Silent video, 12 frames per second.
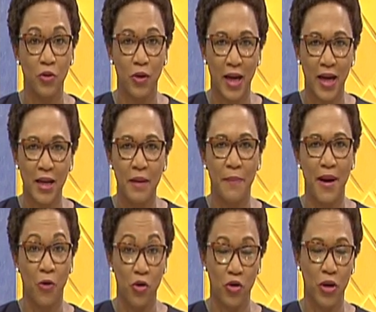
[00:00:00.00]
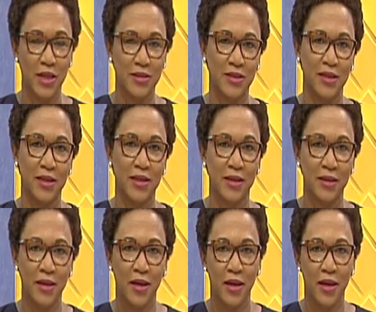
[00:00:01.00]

y local y pagó lo que le exigían